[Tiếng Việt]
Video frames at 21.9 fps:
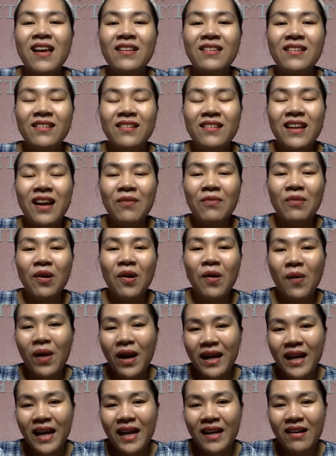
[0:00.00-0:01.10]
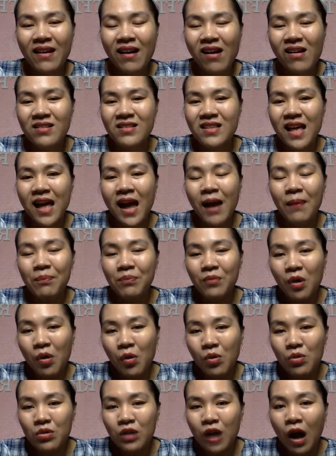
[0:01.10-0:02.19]
những dòng collagen đó sẽ hấp
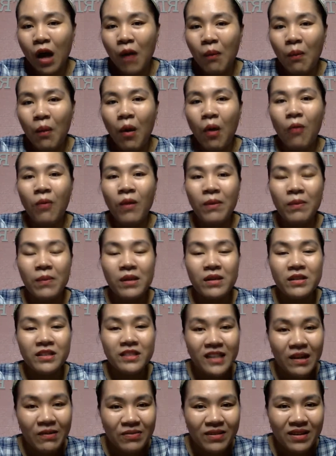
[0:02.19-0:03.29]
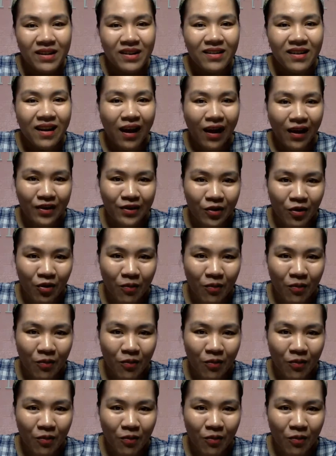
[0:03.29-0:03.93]
thu toàn bộ vào bên trong cơ thể